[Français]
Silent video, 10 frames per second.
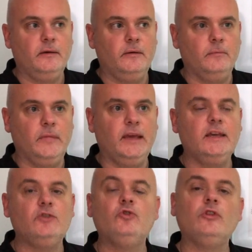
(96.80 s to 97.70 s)

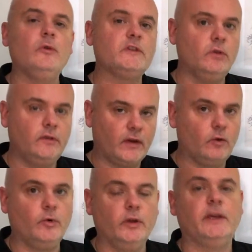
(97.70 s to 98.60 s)
Mais justement, ça doit te faire
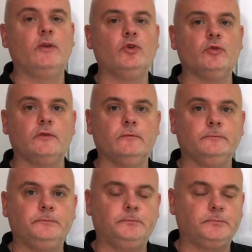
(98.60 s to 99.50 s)
comprendre quelque chose.
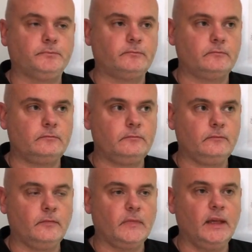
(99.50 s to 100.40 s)

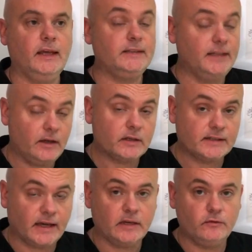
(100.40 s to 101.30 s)
Et c'est d'ailleurs ce
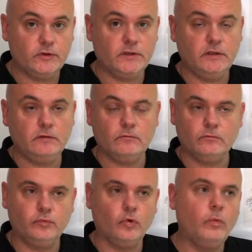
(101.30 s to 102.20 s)
qui arrive aussi
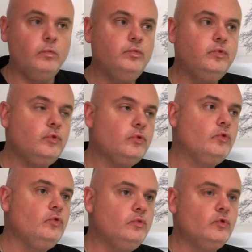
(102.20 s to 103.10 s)
pour
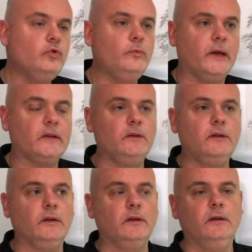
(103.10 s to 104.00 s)
beaucoup, beaucoup de
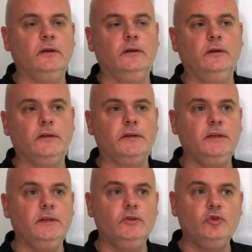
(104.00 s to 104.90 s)
personnes euh,
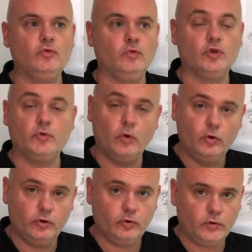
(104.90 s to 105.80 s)
qui ont joué au
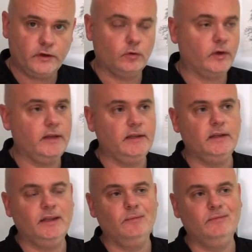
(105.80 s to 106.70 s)
loto, qui ont gagné
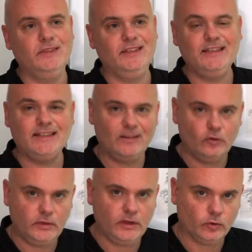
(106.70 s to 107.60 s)
des dizaines
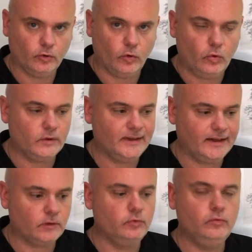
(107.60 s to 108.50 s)
de millions d'euros
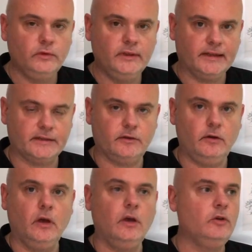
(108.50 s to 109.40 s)
d'un coup, d'un
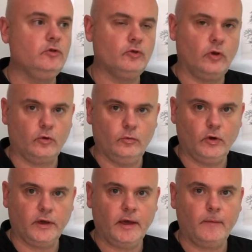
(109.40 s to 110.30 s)
seul, sur leur compte
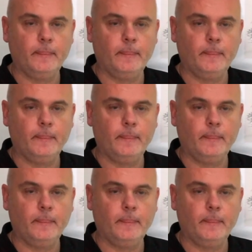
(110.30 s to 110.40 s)
bancaire,